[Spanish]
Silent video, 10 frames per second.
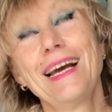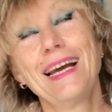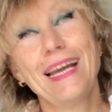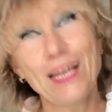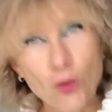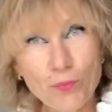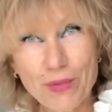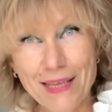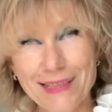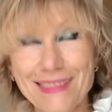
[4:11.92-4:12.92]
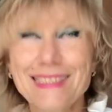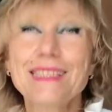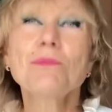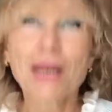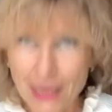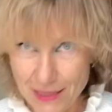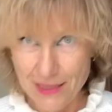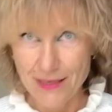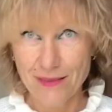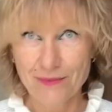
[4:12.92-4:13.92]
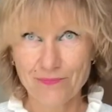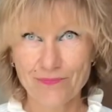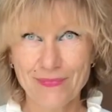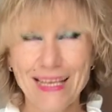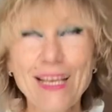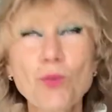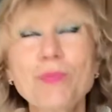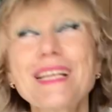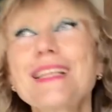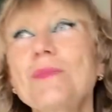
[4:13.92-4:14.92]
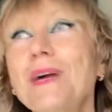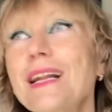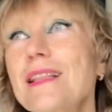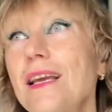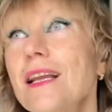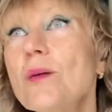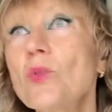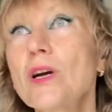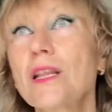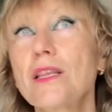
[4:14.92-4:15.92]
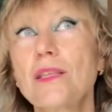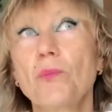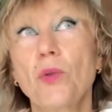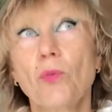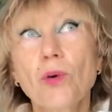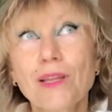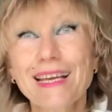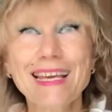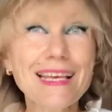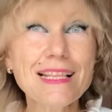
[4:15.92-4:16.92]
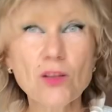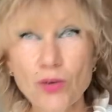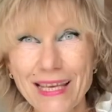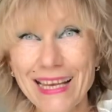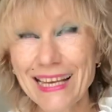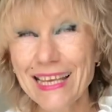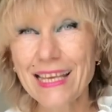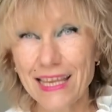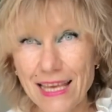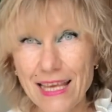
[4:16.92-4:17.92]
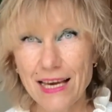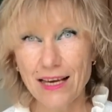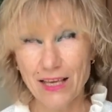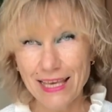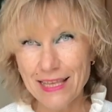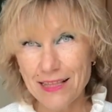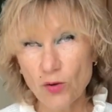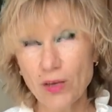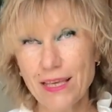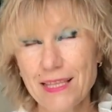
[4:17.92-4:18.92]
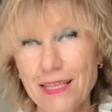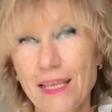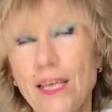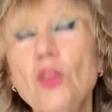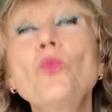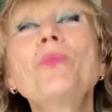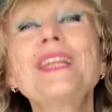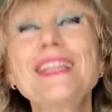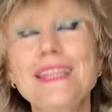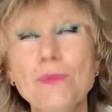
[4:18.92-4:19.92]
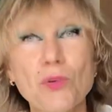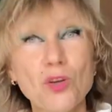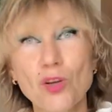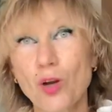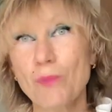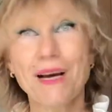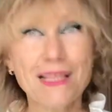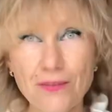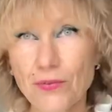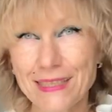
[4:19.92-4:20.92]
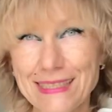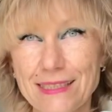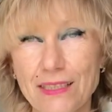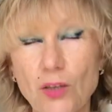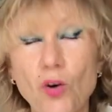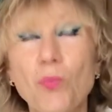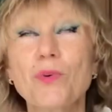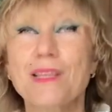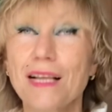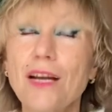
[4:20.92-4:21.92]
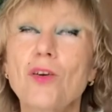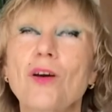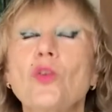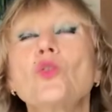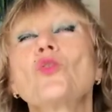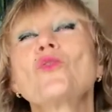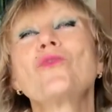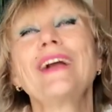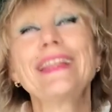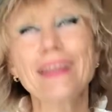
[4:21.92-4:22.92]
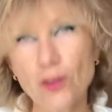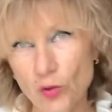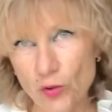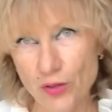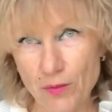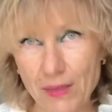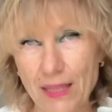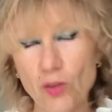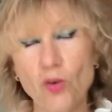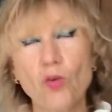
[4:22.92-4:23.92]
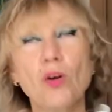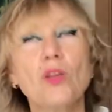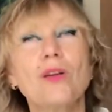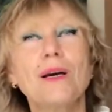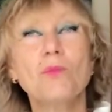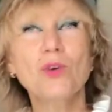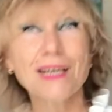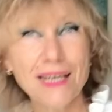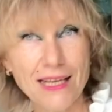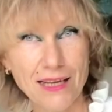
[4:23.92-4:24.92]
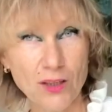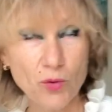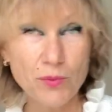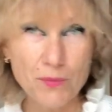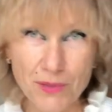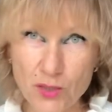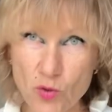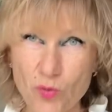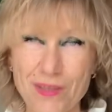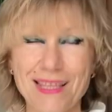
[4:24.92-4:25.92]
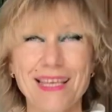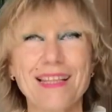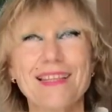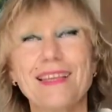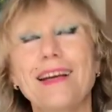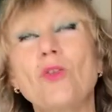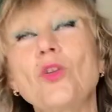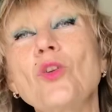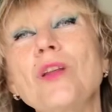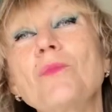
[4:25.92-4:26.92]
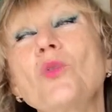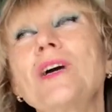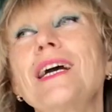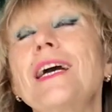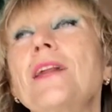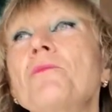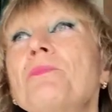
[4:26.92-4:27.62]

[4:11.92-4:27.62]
el hombre se marcha. El hombre se marcha y la mujer dice, pero bueno, ¿qué es lo que él quería? ¿Qué es lo que sí? En un principio lo que más fascinó, pues claro, cuando nos falta conocimiento, cuando la mujer no vive en su esencia, cuando la mujer